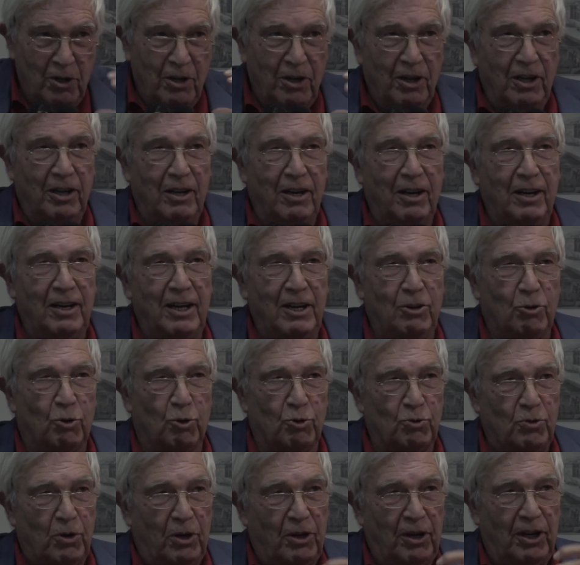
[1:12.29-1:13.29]
eh,
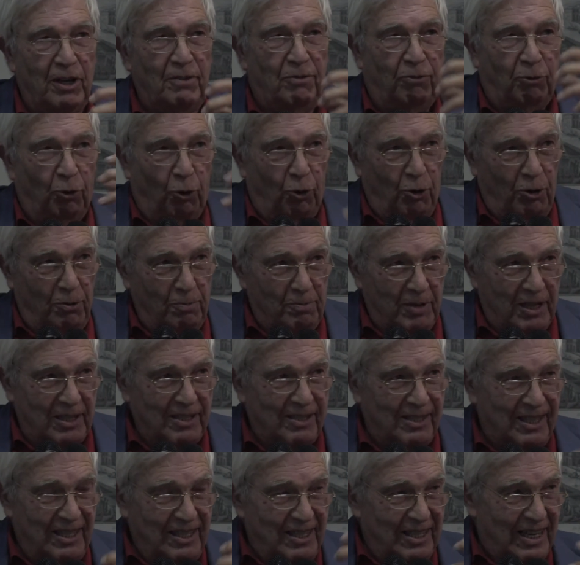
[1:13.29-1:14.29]
riforma il
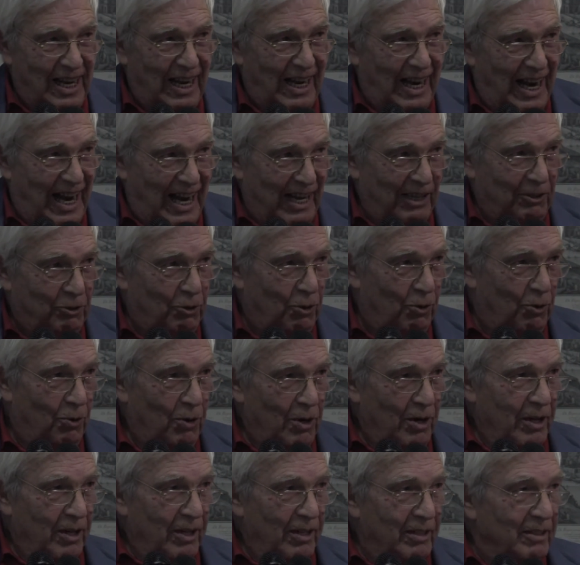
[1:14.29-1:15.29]
sindacato,
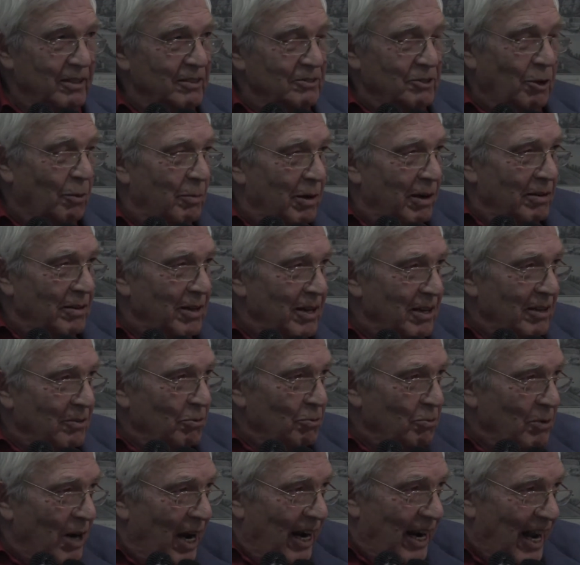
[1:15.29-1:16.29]
eh, insomma
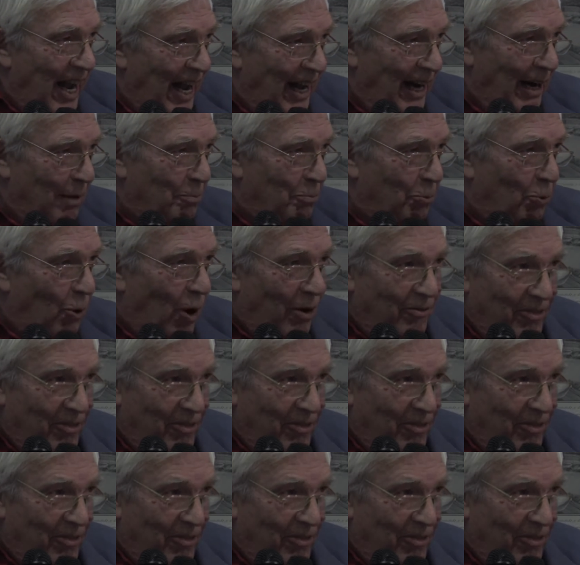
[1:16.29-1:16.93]
una gara può